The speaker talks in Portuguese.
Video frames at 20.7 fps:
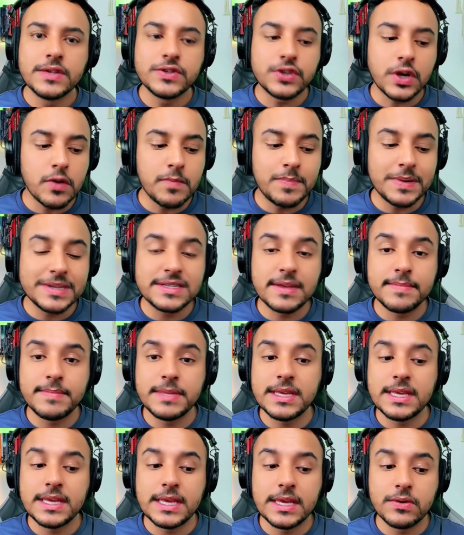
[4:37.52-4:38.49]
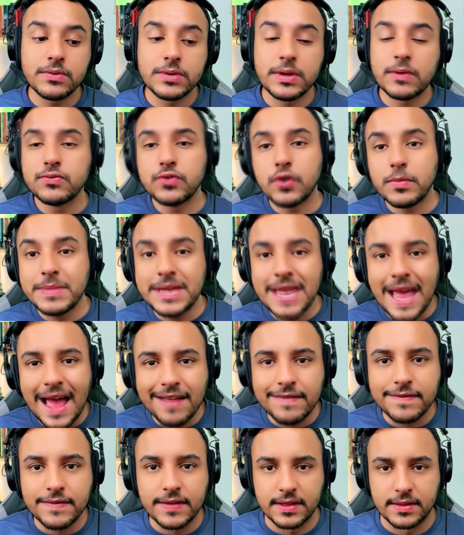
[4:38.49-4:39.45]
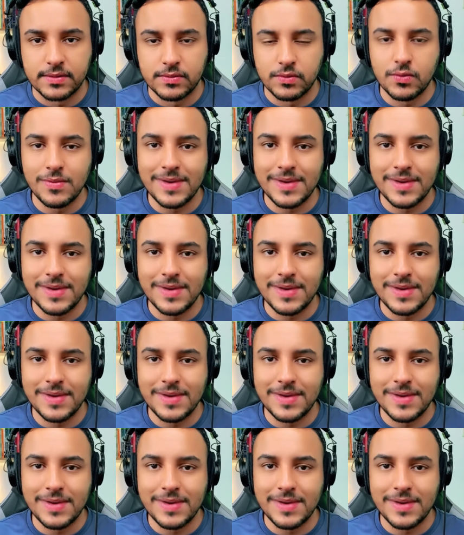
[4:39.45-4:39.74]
Só que eu percebi que eu não dominava